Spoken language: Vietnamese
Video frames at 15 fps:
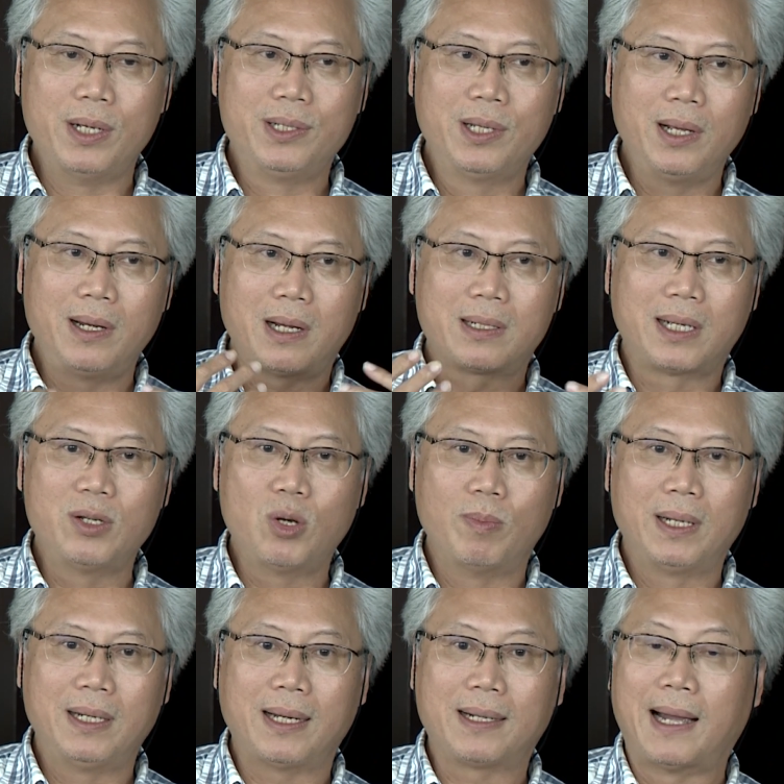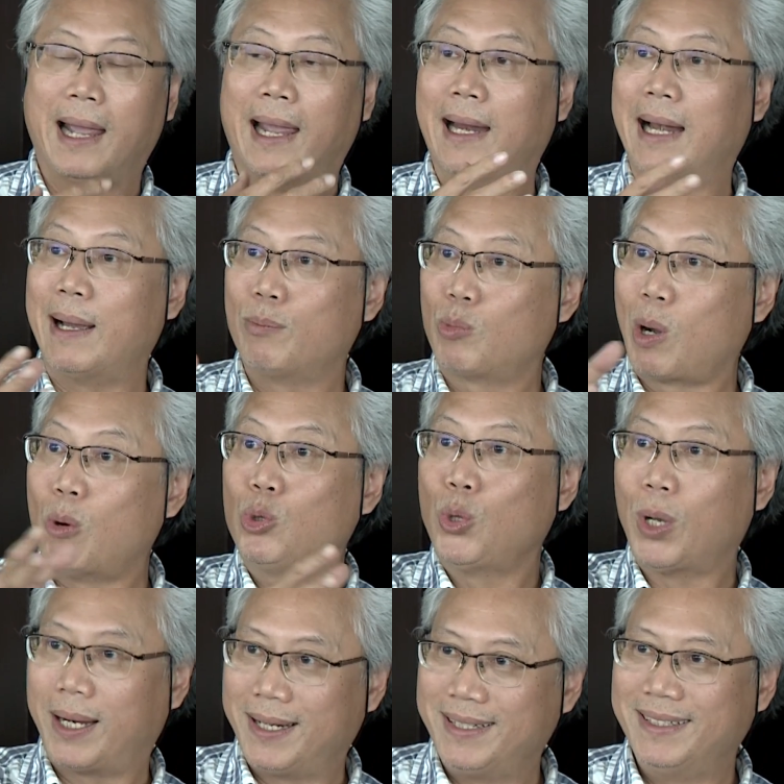dưới lăng kính của mình lại kể lại một câu
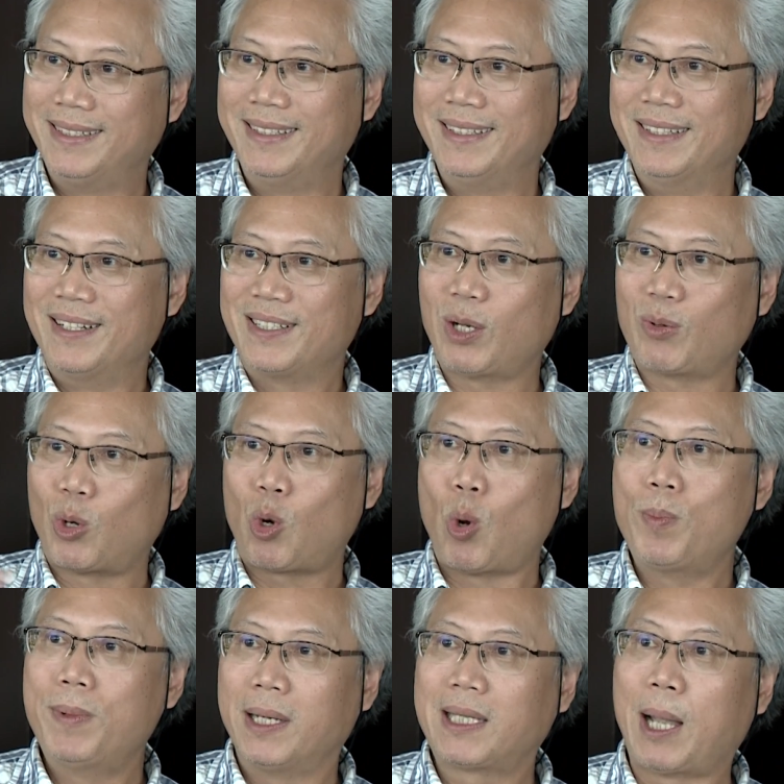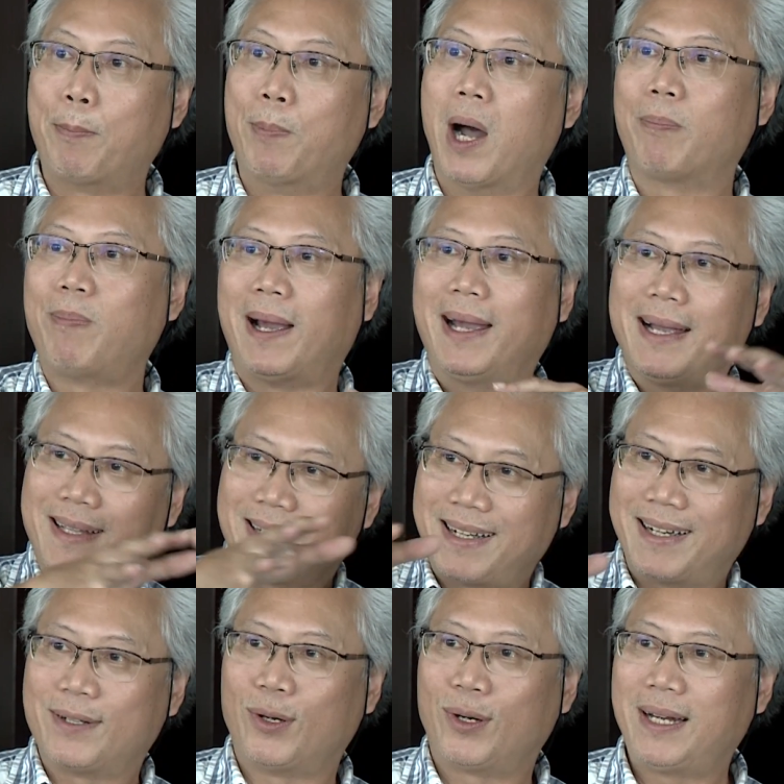chuyện sau đó có một người tập hợp lại hết tất
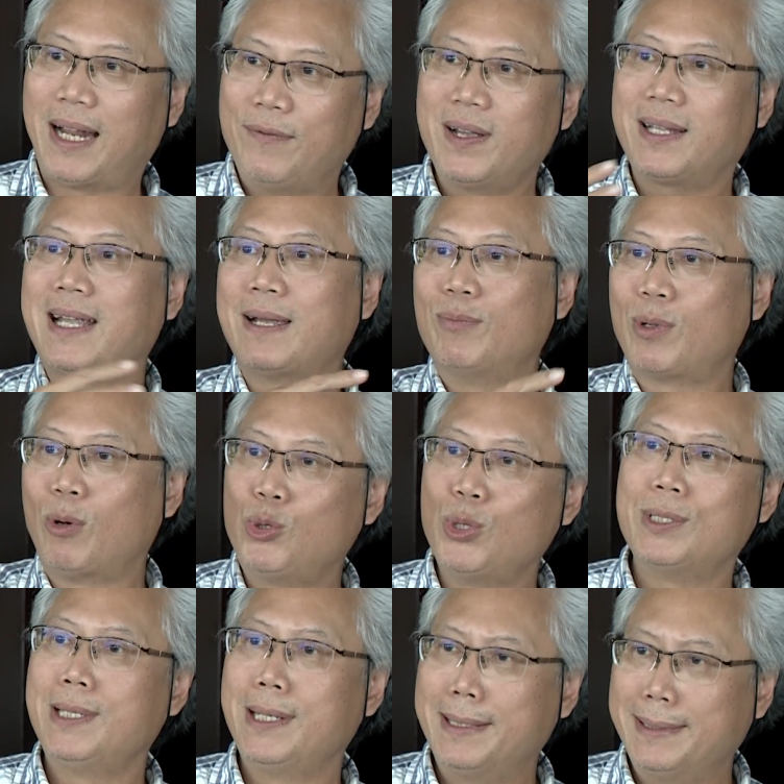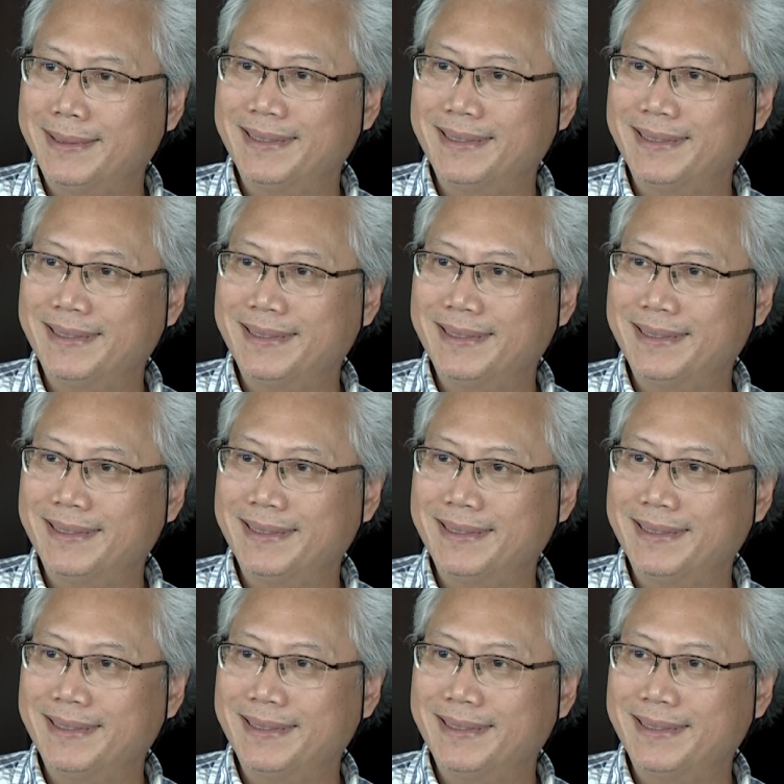cả đó lại viết thành một câu chuyện riêng